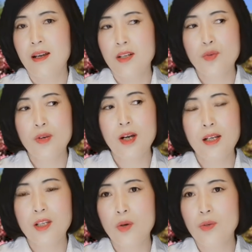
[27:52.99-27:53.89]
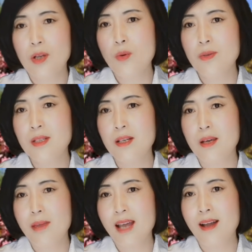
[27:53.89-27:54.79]
说有的公司
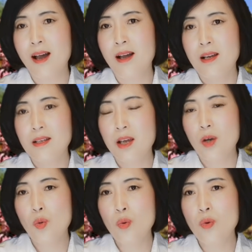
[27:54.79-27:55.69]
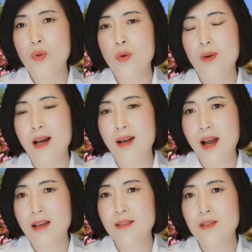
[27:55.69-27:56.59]
里面呢，也雇佣了
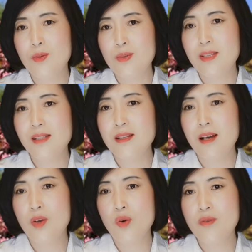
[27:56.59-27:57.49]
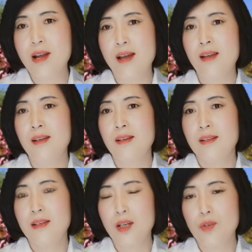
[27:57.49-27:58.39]
来自于新疆的工人，
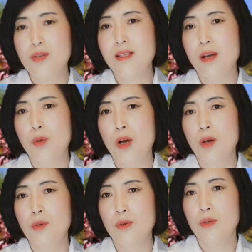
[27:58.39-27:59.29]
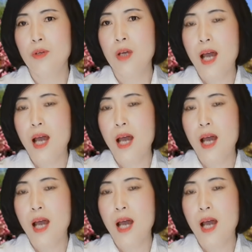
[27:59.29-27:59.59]
也都是强迫劳动。